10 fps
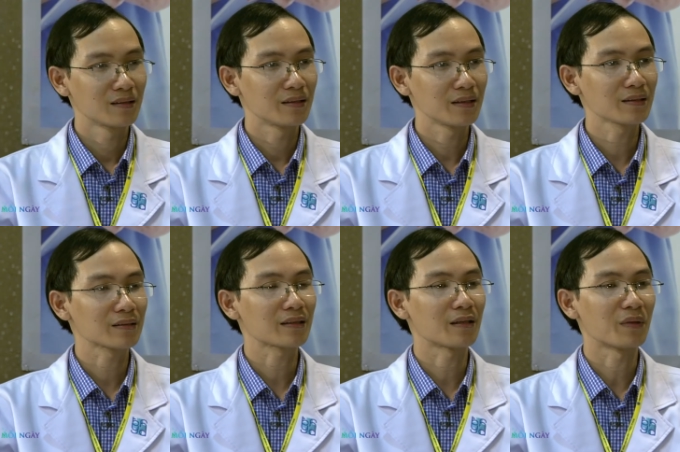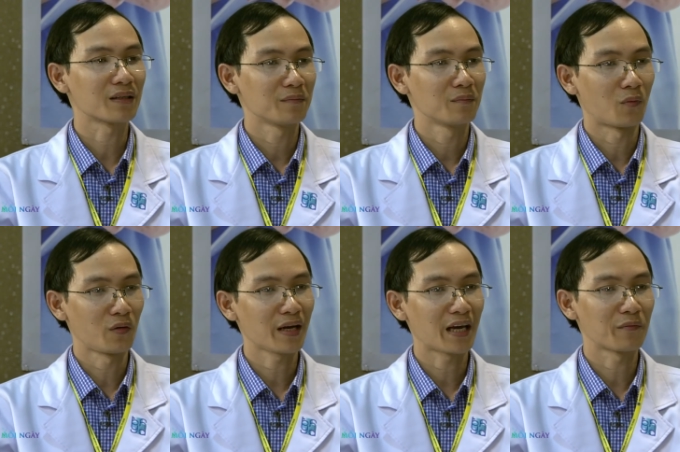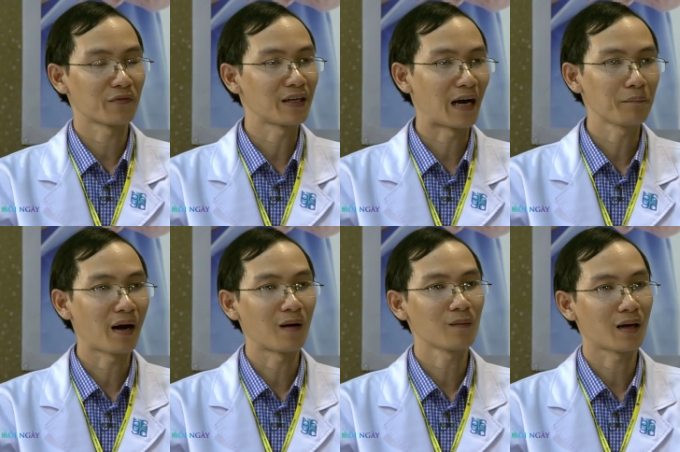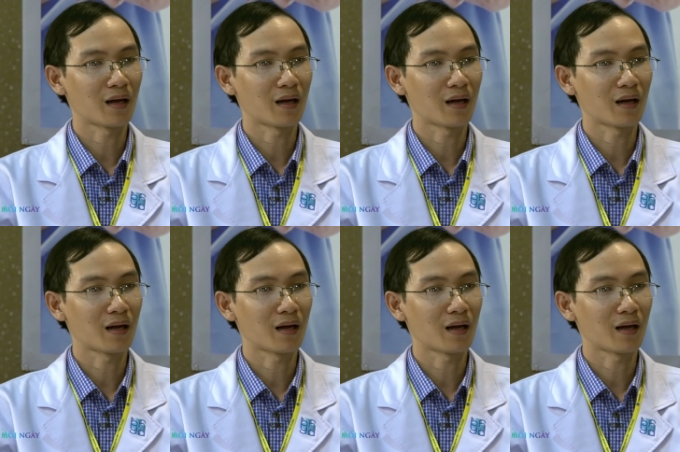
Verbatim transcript: Thứ nhất tức là mình mỗi ngày mình phải đảm bảo là